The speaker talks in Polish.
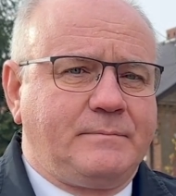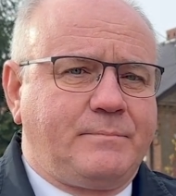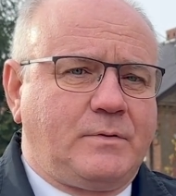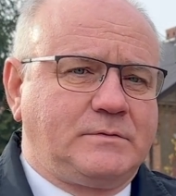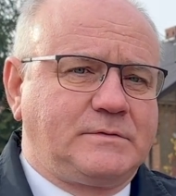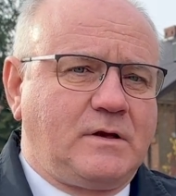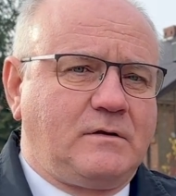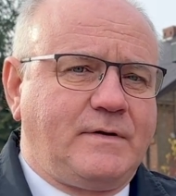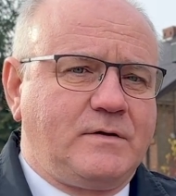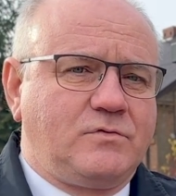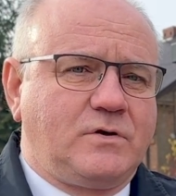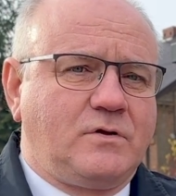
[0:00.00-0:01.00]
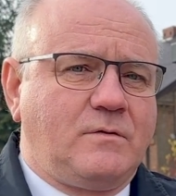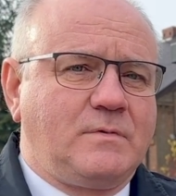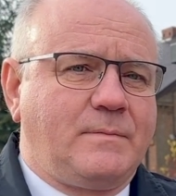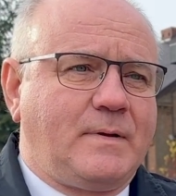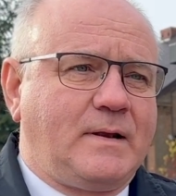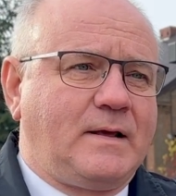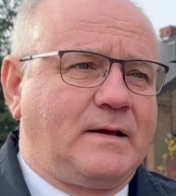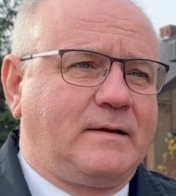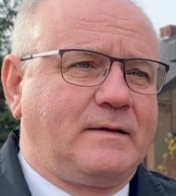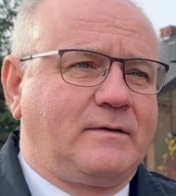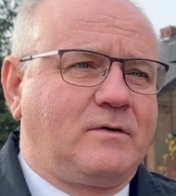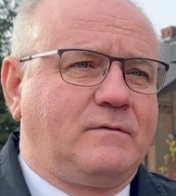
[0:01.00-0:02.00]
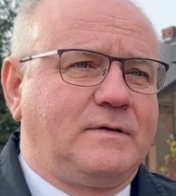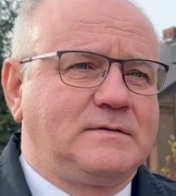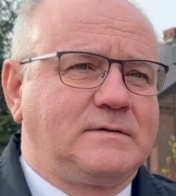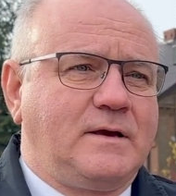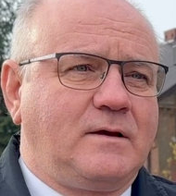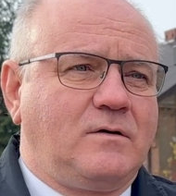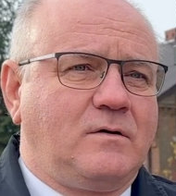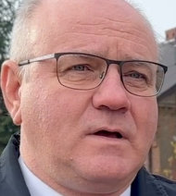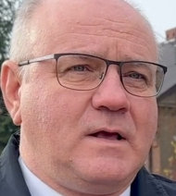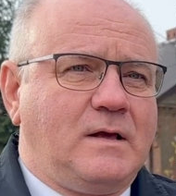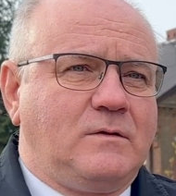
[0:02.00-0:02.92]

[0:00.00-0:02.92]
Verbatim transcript: Po skierowaniu się do mnie pana Kowalskiego